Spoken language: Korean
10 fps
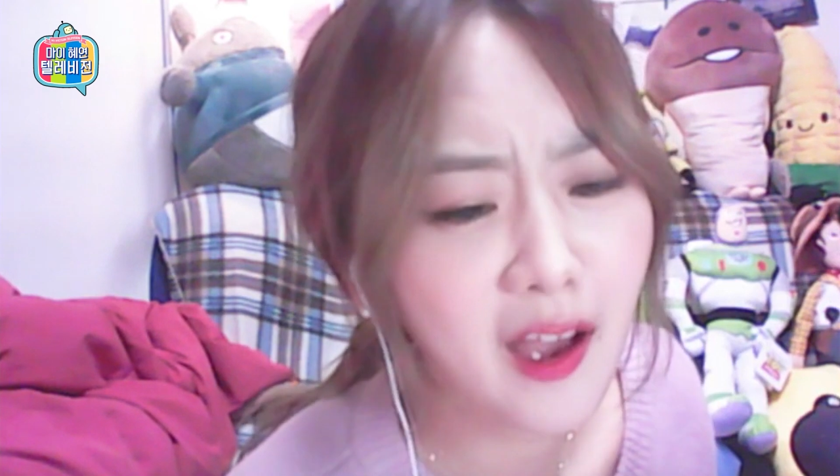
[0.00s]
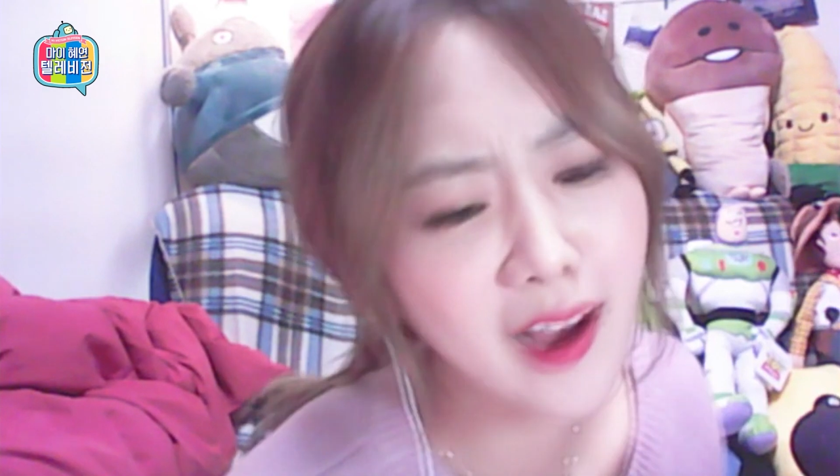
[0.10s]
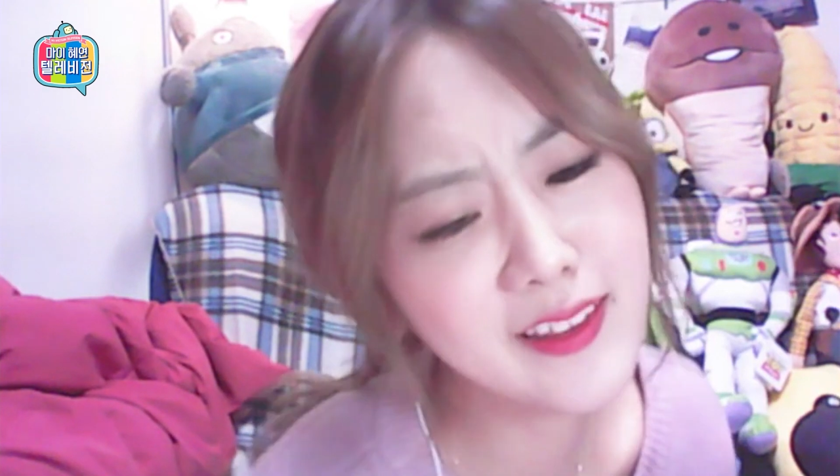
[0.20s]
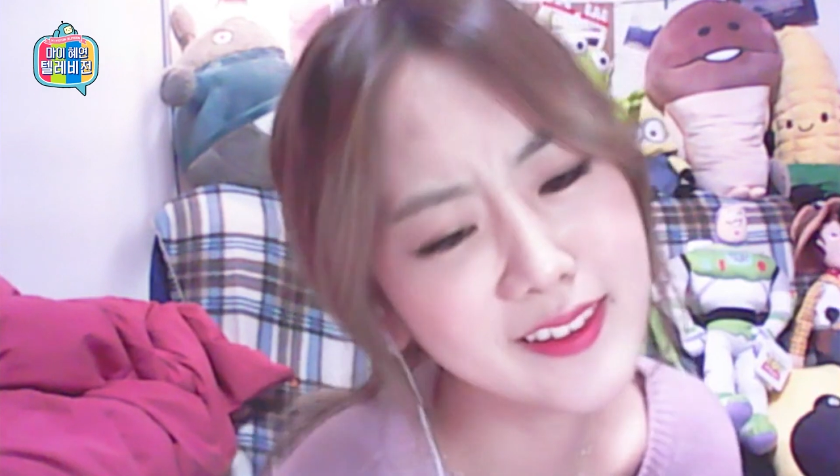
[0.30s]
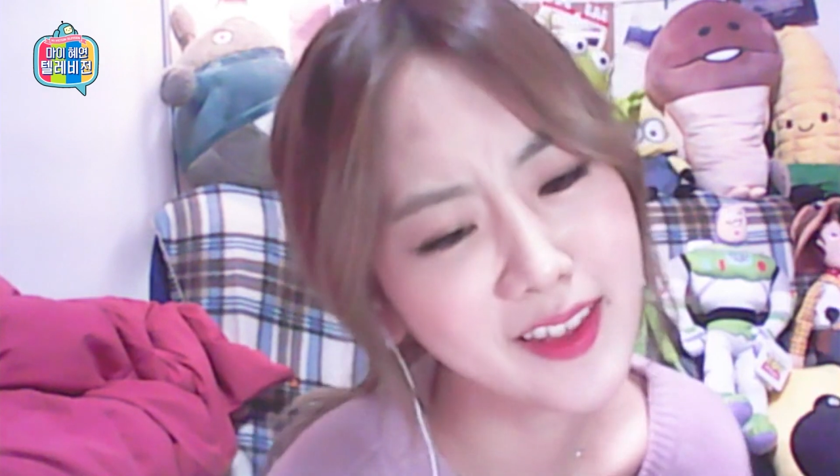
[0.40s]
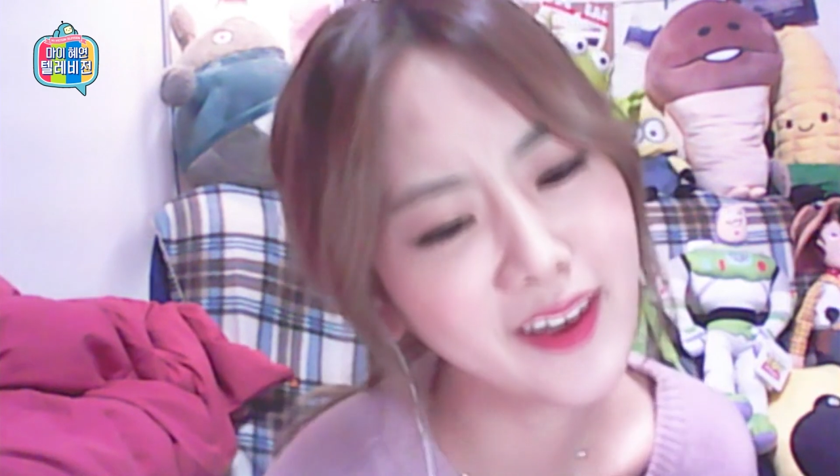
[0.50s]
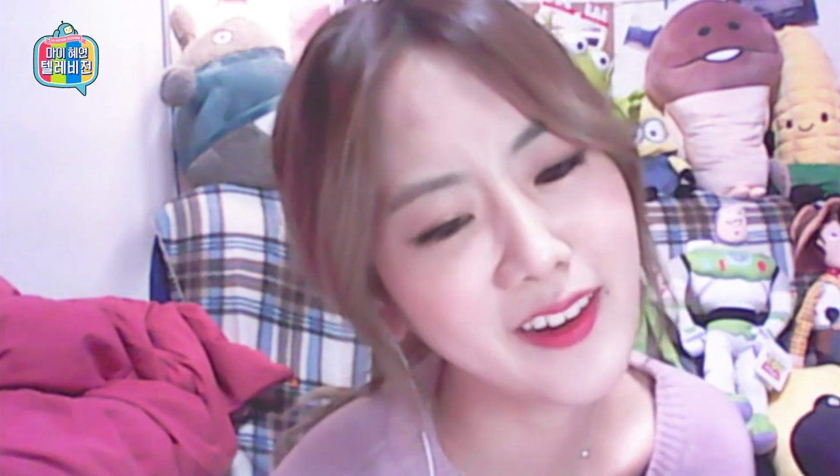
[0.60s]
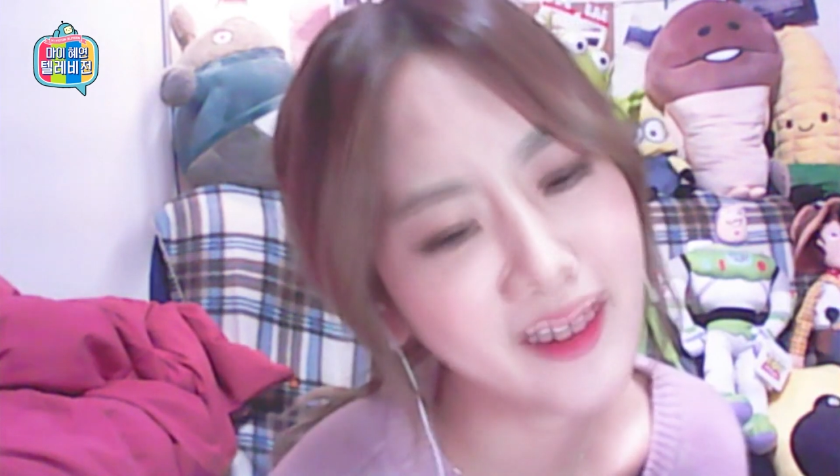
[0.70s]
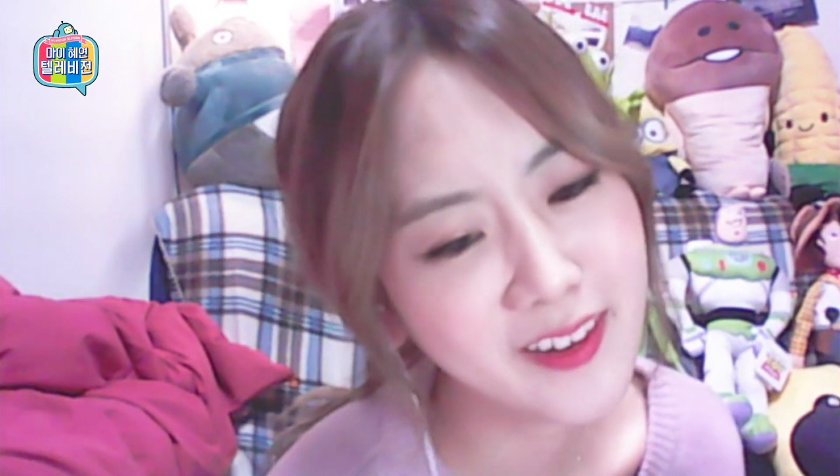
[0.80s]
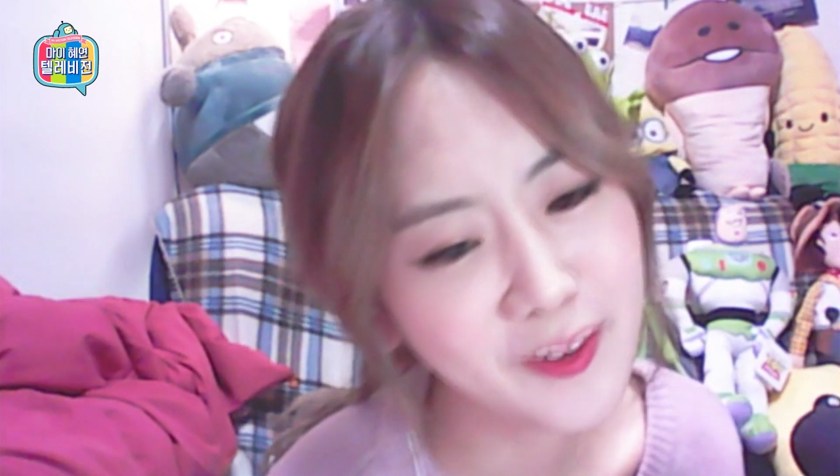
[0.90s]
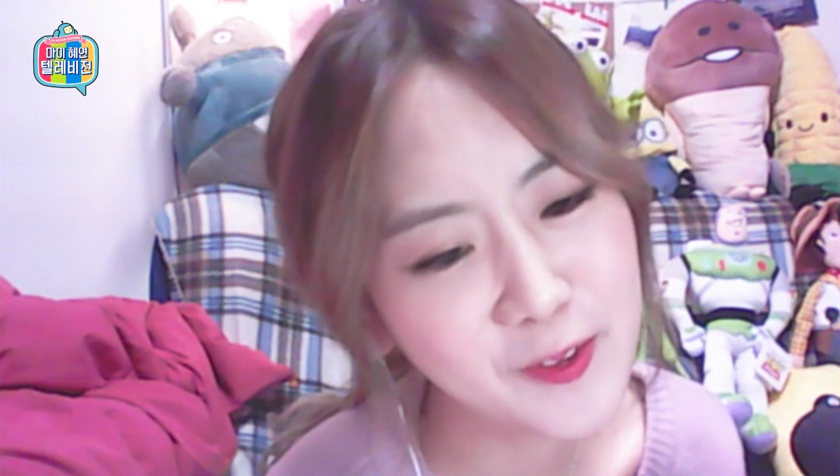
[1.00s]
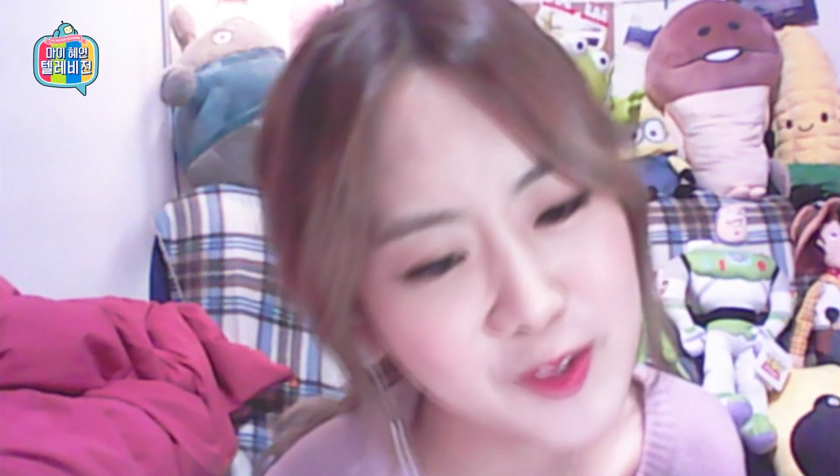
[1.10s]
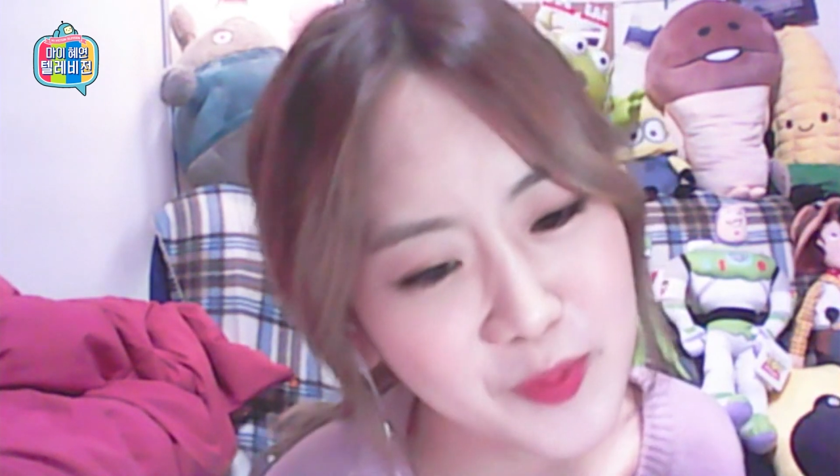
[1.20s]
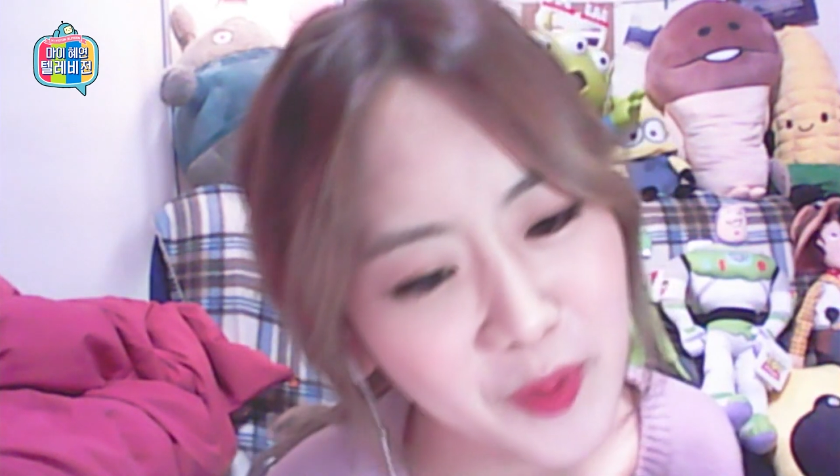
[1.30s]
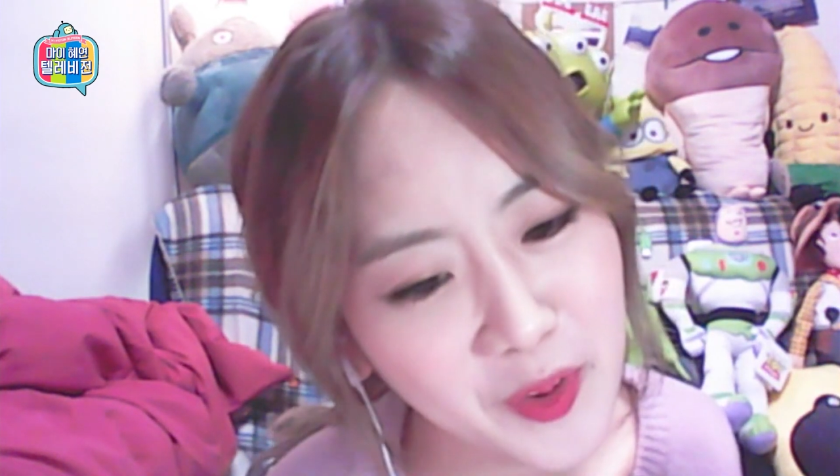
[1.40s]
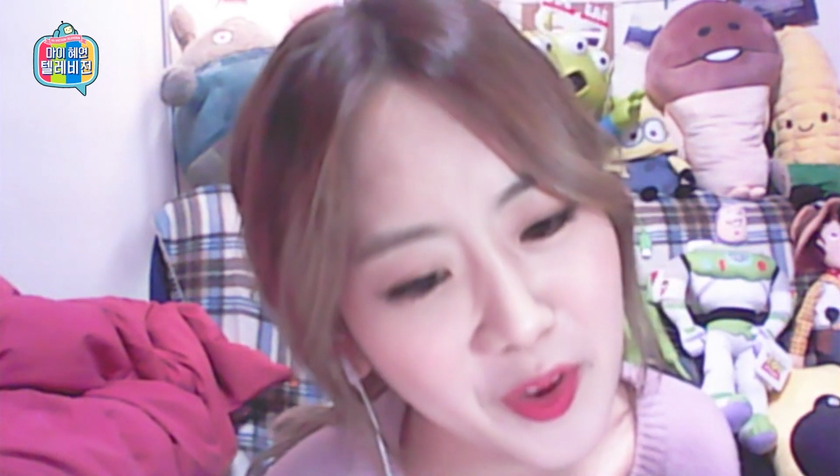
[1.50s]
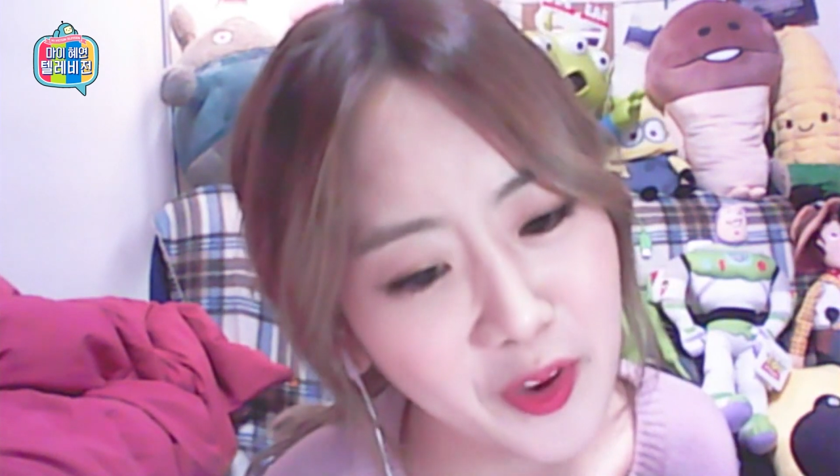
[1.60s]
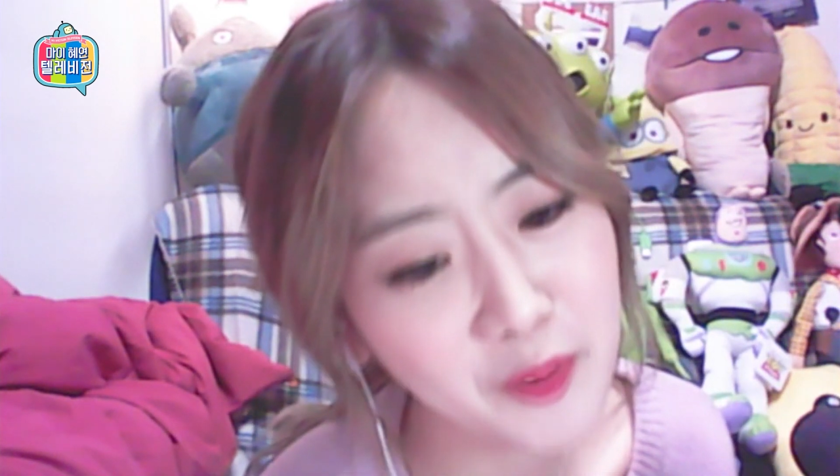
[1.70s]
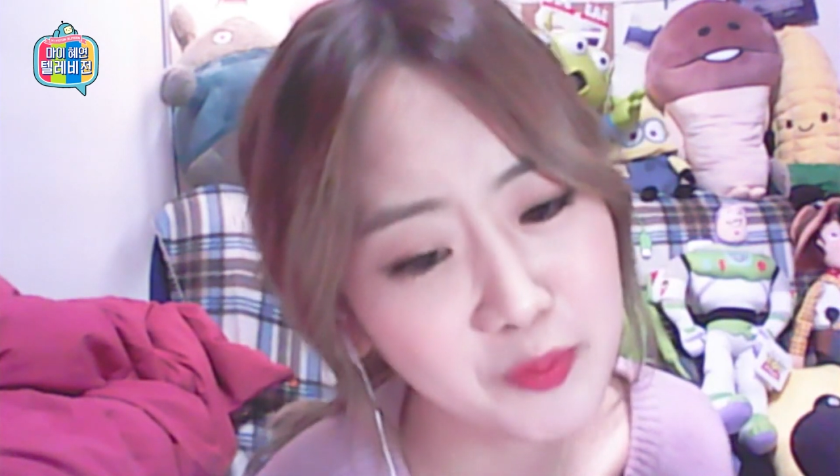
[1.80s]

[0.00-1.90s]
아니 내가 요즘에